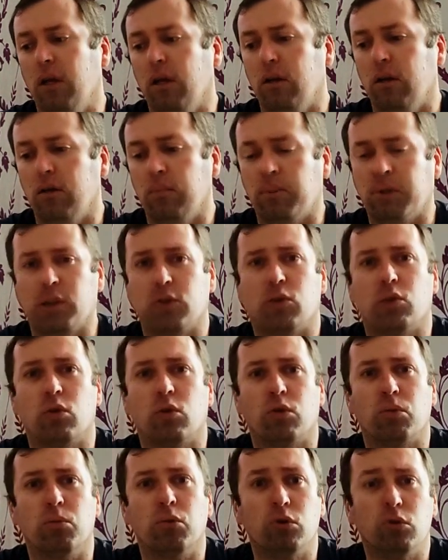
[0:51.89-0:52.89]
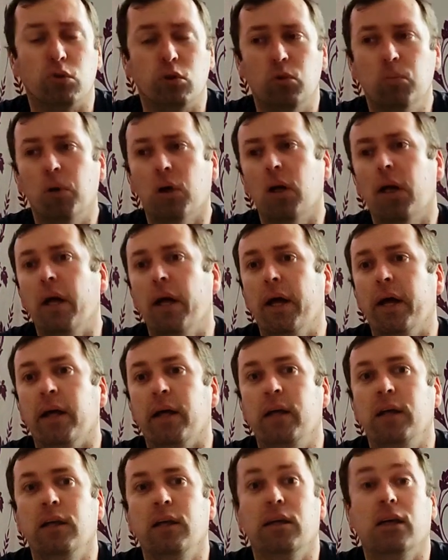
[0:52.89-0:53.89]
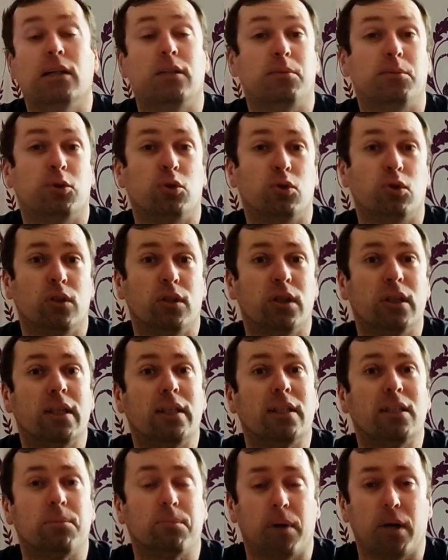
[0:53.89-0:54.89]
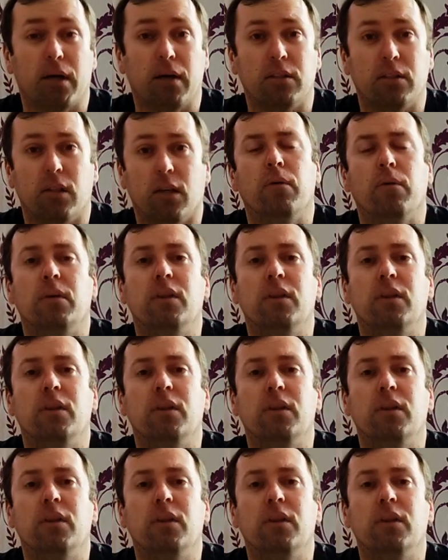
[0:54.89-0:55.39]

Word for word: а, просторах Буктюба, и я спешу это исправить.